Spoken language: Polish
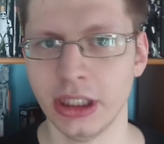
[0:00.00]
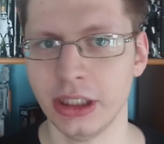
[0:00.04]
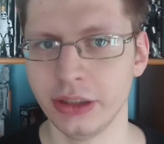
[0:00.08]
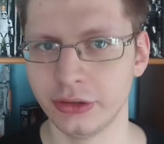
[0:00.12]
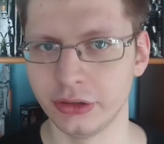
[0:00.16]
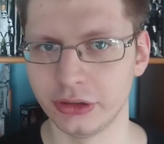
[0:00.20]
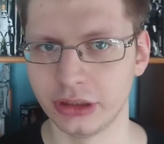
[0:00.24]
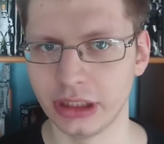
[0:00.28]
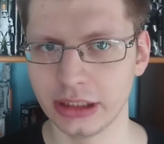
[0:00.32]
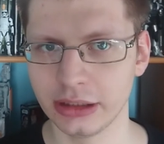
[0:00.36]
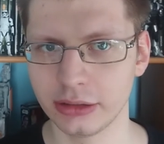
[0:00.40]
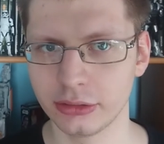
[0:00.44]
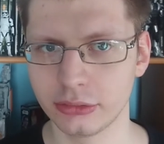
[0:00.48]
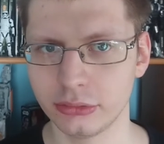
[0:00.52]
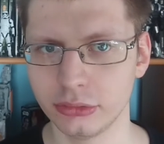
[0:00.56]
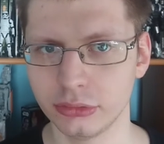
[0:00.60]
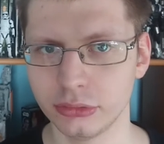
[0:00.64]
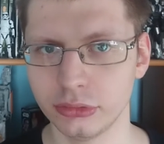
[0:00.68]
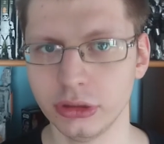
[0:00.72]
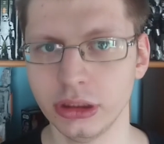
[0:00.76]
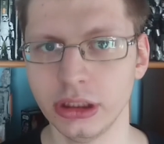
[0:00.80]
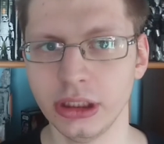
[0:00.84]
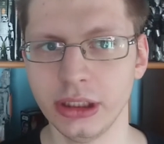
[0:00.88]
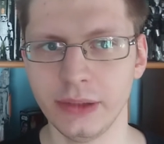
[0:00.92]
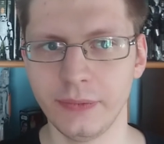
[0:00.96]
W
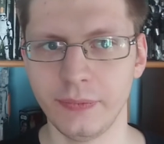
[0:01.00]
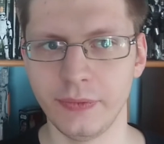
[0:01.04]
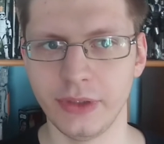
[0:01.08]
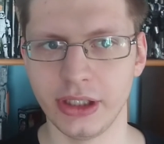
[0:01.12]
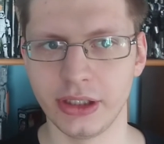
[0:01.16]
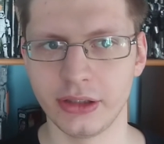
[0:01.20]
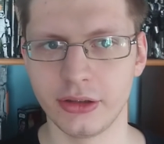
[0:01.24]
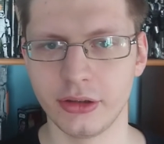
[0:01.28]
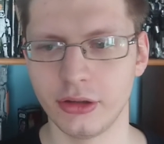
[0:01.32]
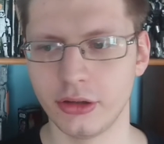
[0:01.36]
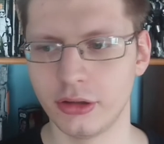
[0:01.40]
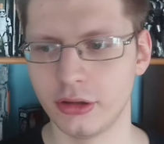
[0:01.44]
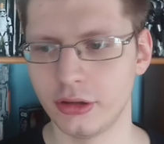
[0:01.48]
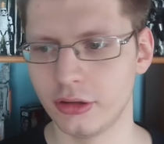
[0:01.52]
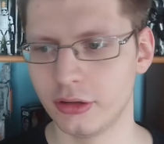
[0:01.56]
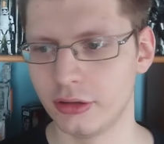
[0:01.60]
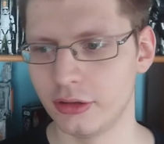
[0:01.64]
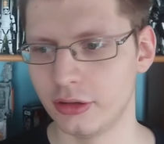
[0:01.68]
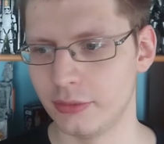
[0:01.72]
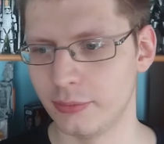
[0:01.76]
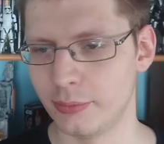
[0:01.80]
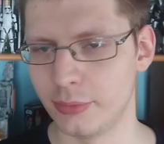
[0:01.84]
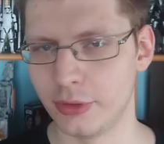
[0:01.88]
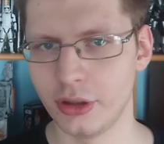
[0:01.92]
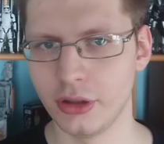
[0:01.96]
dodatku jego
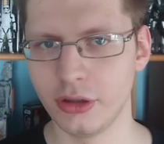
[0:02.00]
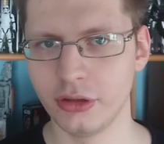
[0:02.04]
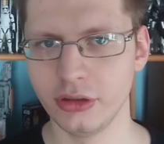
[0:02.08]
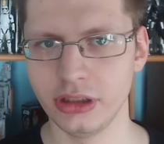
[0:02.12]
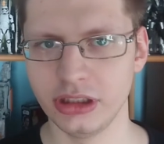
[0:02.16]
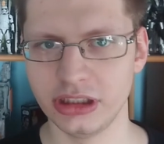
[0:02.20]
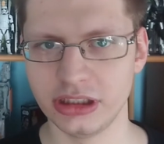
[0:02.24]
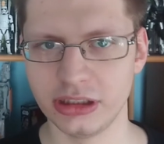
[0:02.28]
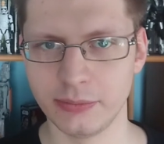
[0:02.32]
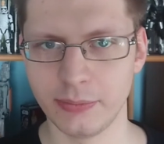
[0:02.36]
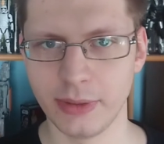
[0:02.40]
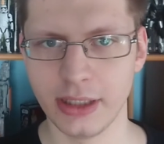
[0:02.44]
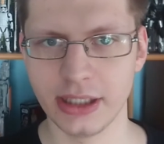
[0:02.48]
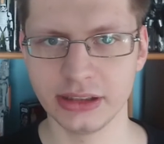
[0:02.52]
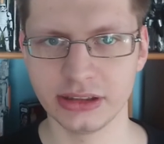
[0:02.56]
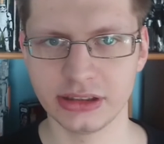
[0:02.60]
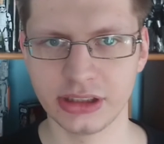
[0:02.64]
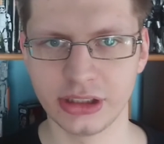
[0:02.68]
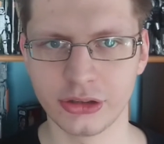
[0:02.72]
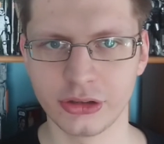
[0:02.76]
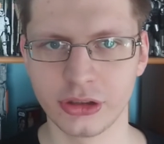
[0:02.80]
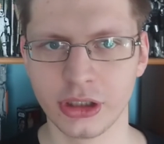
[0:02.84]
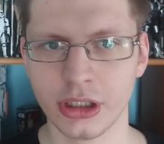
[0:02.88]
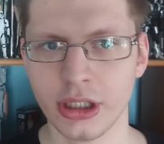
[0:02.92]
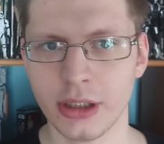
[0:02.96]
broń i
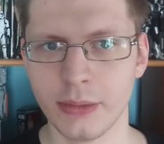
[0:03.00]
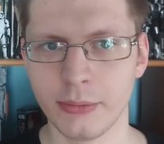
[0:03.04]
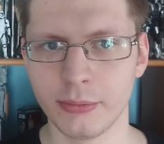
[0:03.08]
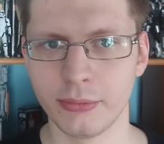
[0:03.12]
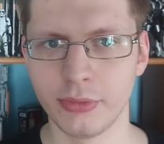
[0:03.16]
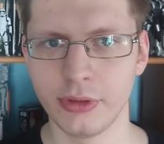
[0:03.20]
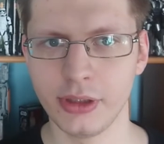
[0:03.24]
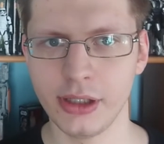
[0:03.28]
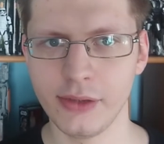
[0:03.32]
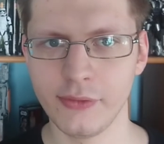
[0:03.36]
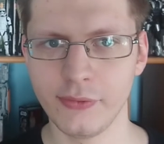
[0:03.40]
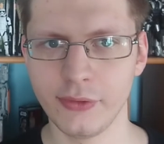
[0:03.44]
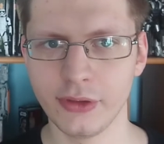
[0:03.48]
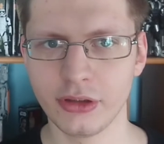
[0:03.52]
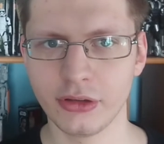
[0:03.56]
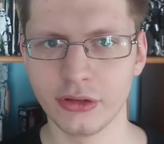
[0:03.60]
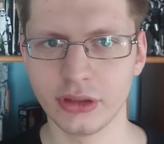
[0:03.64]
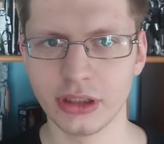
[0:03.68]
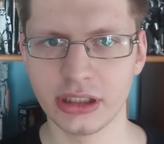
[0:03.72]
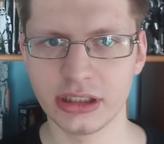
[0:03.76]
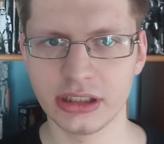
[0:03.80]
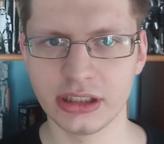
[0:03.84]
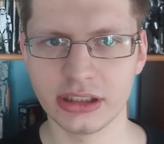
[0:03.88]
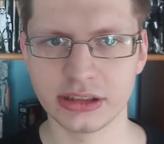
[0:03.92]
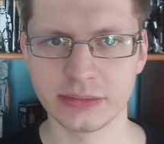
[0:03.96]
pancerz były
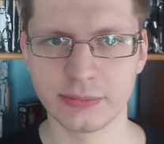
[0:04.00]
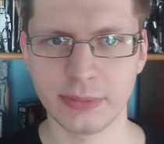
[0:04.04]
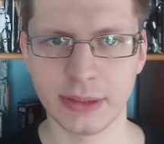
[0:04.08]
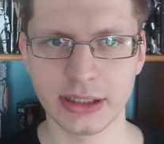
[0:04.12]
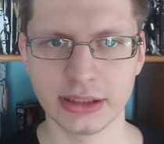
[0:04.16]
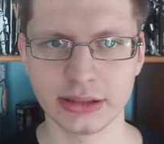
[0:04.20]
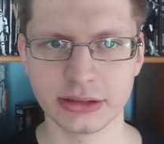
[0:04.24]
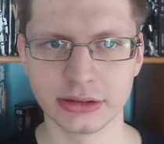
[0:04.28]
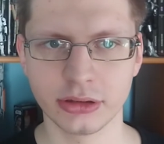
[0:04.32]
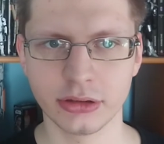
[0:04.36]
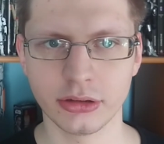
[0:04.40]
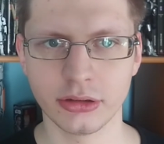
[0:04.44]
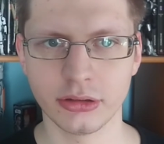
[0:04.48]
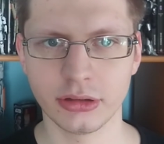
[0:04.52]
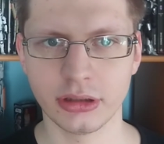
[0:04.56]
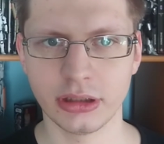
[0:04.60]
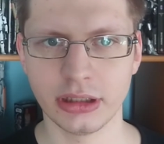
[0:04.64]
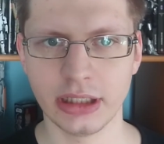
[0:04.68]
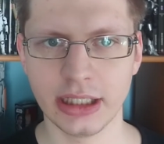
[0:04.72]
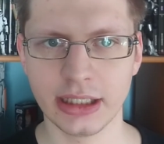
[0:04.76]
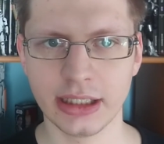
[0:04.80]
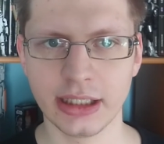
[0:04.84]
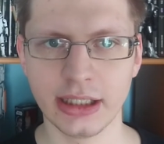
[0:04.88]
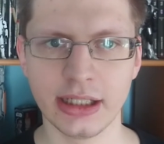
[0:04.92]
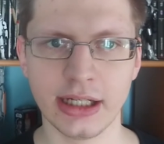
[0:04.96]
wykonane z bardzo
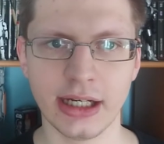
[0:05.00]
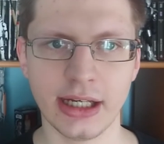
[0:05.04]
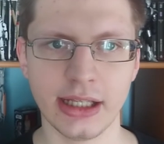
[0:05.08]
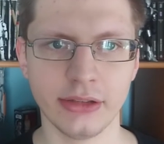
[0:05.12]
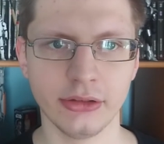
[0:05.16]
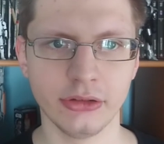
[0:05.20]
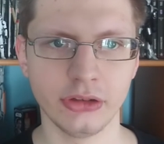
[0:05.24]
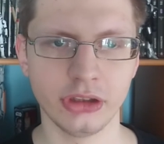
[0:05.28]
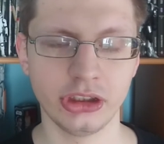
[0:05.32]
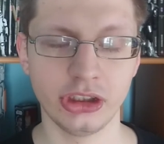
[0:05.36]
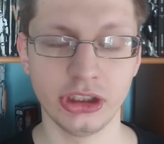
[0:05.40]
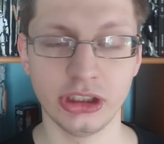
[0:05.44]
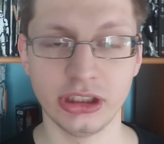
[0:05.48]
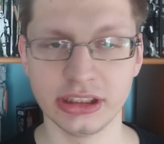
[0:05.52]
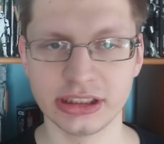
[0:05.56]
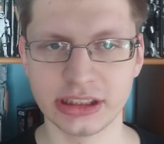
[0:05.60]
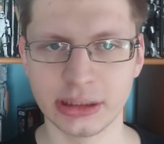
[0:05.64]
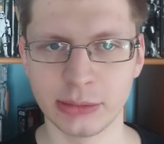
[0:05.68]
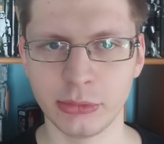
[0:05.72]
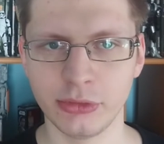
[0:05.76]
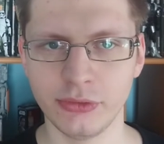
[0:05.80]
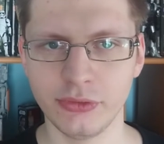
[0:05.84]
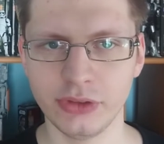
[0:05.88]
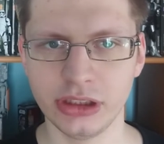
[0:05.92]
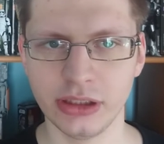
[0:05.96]
lekkich, a jednocześnie
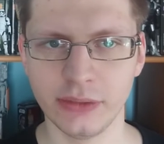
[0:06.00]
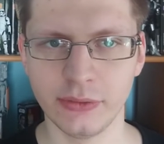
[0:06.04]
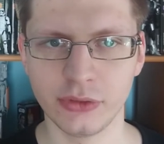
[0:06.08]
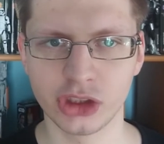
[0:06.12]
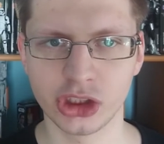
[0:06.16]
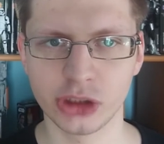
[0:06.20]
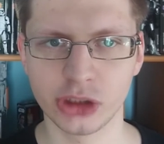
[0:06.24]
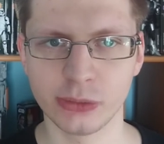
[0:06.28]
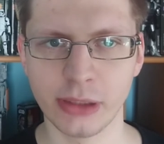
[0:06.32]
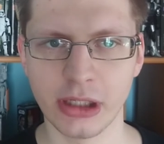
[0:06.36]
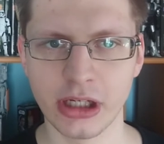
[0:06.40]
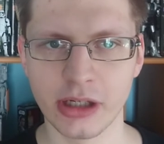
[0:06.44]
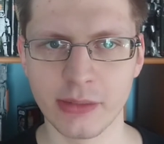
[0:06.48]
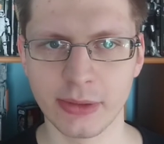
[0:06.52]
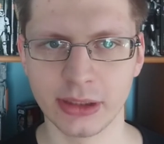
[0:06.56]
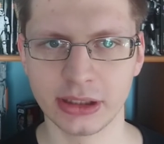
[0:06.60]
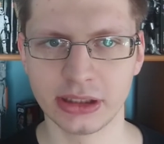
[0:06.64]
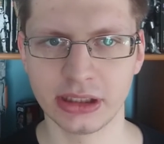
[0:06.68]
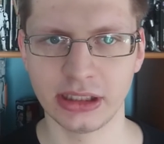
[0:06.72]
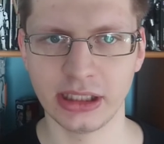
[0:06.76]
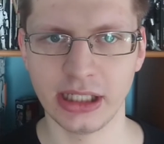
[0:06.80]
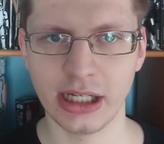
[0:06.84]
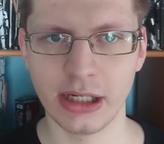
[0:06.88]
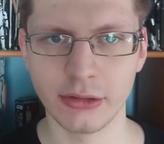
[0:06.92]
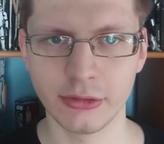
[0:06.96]
niesamowicie wytrzymałych
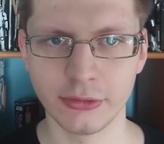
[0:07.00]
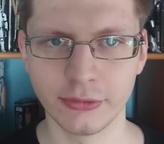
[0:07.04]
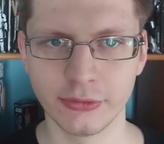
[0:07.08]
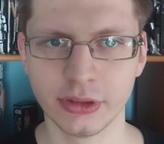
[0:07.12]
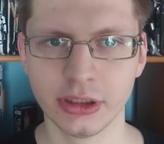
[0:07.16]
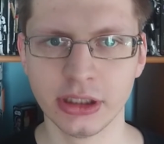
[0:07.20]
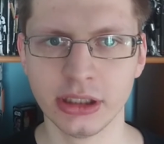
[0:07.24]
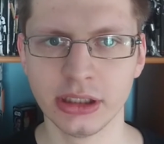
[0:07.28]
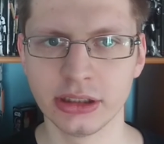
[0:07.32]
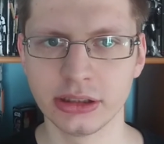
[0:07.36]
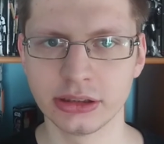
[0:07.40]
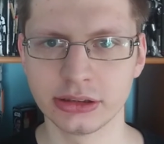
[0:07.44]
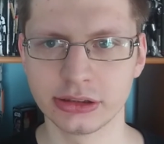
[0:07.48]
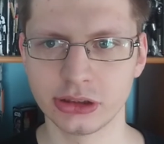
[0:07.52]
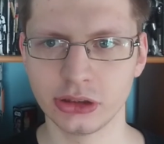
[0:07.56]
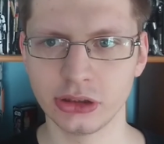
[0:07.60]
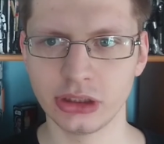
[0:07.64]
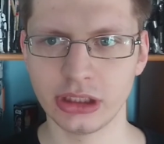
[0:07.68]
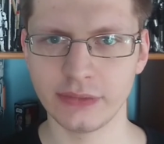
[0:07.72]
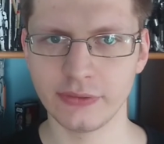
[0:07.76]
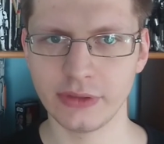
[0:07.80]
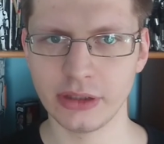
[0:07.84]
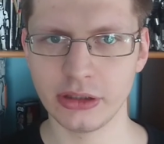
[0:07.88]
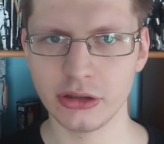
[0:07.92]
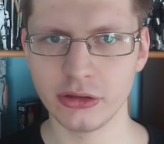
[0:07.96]
materiałów, co
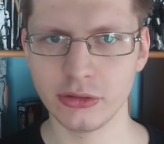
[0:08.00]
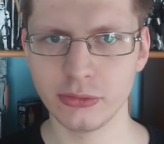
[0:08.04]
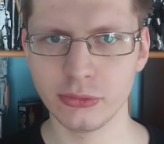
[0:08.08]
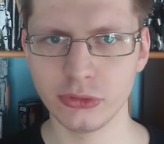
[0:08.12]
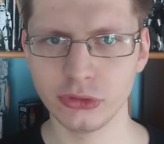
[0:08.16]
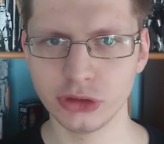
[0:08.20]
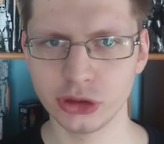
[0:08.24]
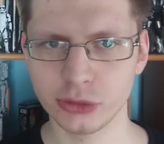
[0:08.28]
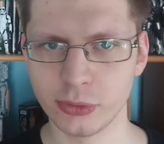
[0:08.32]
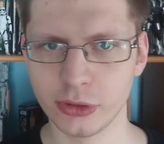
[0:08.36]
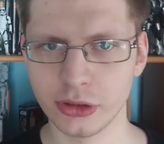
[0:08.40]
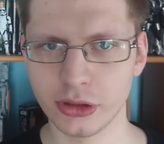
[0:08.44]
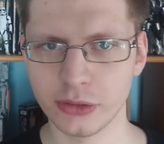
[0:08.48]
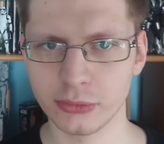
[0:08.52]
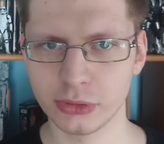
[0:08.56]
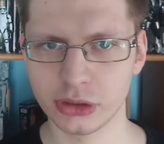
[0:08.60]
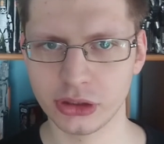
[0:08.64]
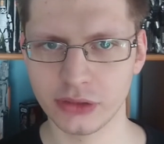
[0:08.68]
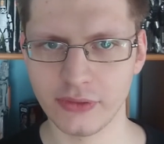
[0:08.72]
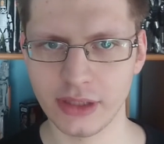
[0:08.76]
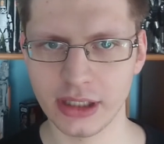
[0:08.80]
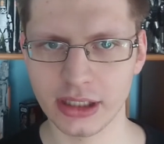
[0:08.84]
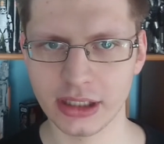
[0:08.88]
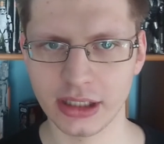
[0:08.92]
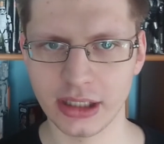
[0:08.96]
dawało mu sporą
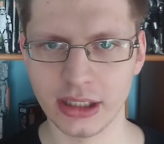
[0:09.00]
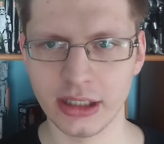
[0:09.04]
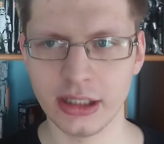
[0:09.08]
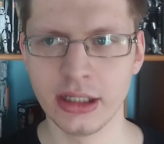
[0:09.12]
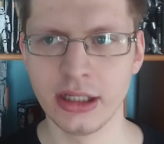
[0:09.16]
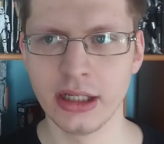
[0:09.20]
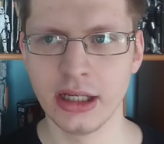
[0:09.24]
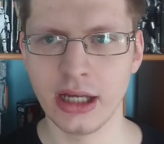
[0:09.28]
przewagę,